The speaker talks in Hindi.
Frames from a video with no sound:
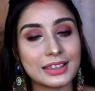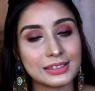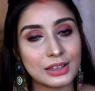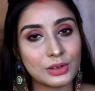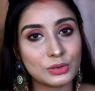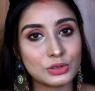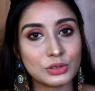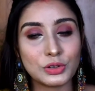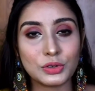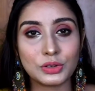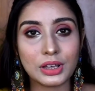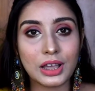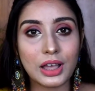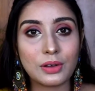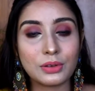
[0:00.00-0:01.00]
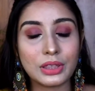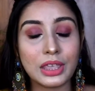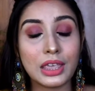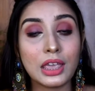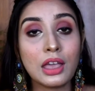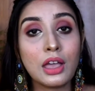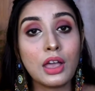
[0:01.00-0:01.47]
ऐसा कुछ लुक
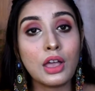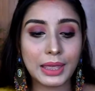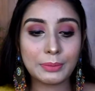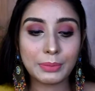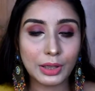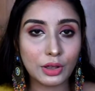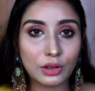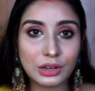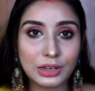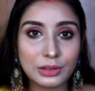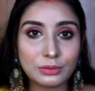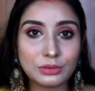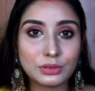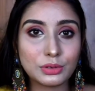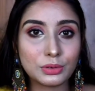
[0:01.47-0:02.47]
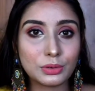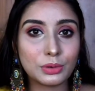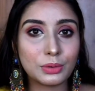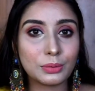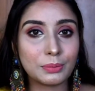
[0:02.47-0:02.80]
दिखाऊँगी मैं बंगाली हूँ तो